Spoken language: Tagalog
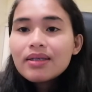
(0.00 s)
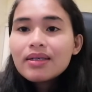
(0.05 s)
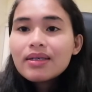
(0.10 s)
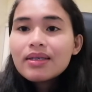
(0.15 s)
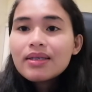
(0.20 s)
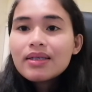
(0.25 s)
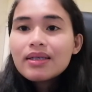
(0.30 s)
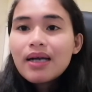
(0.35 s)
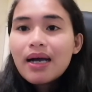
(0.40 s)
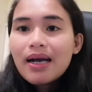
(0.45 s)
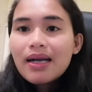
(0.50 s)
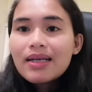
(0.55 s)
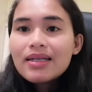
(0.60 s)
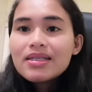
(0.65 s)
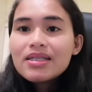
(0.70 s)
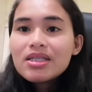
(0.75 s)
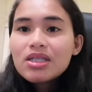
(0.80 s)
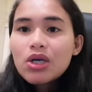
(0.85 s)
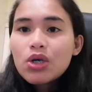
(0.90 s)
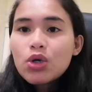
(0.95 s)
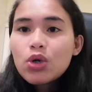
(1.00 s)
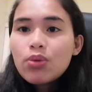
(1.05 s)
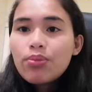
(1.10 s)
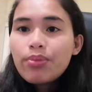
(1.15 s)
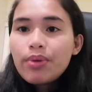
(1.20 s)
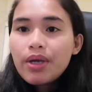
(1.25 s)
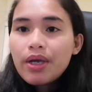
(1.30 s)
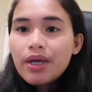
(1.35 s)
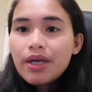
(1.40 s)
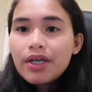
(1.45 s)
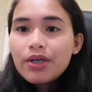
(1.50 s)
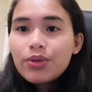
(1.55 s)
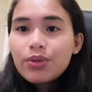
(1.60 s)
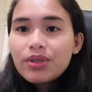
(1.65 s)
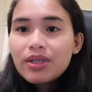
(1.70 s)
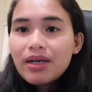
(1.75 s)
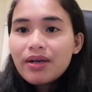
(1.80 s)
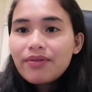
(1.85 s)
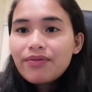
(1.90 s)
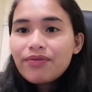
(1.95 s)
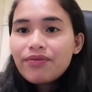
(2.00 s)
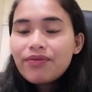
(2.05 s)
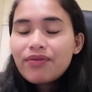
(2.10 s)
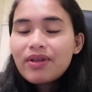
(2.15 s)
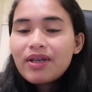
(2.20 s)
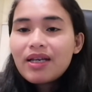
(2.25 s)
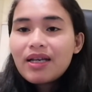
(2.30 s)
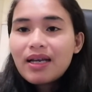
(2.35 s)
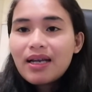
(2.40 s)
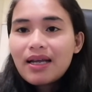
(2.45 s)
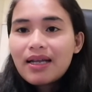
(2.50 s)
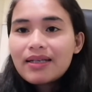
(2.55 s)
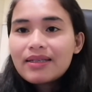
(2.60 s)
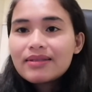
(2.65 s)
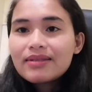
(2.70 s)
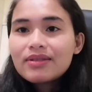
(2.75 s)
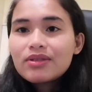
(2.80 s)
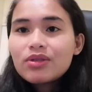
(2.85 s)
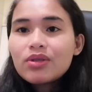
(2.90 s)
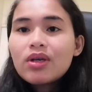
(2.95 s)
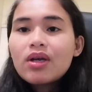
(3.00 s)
galing sa gobyerno ng Finland.